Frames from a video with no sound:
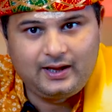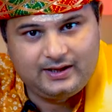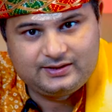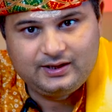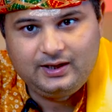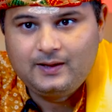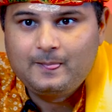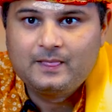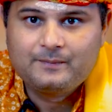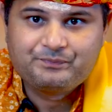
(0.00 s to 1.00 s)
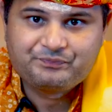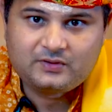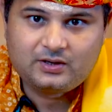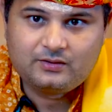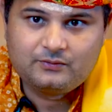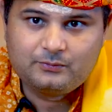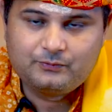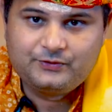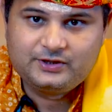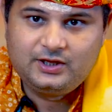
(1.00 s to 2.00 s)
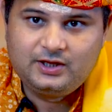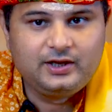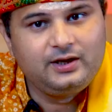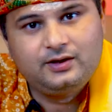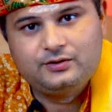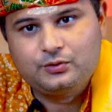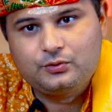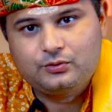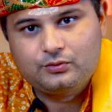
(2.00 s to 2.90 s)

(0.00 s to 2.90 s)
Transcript: ऐसे विधिहीन जो